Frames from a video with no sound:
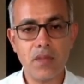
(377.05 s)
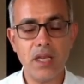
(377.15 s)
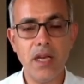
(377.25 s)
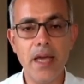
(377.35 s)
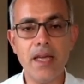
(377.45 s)

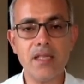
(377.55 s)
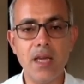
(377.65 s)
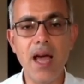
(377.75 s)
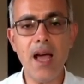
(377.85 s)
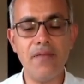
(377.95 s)
ان هي
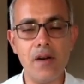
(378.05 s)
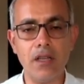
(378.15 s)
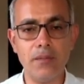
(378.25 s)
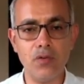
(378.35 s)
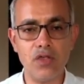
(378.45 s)
سياحه
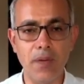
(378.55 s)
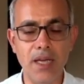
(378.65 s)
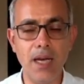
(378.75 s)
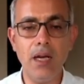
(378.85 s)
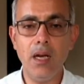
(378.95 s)
فقط
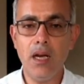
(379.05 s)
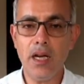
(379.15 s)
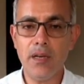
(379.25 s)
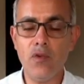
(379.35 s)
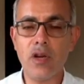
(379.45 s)
موسميه
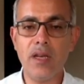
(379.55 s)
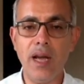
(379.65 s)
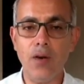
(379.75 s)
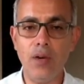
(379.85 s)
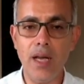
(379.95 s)
احنا ممكن
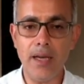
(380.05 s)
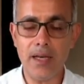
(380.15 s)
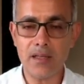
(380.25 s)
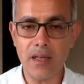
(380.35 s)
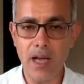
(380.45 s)
نحولها الى
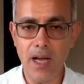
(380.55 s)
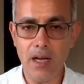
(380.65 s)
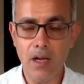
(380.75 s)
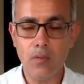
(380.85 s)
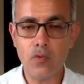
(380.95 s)
سياحه
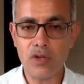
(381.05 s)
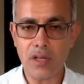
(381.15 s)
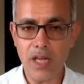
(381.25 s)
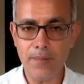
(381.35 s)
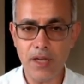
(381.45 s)

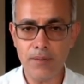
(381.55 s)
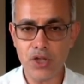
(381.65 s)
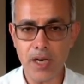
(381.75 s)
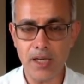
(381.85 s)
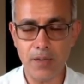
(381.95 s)
مستدامه
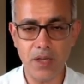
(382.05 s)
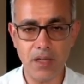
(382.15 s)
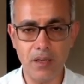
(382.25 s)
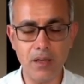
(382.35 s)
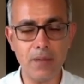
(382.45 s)
بشكل كبير
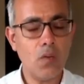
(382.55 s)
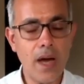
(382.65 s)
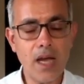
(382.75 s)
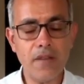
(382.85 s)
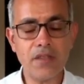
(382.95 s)
جدا
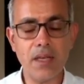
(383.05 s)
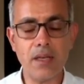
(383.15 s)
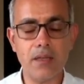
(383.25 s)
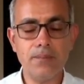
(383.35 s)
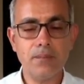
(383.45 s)
وانا افتكر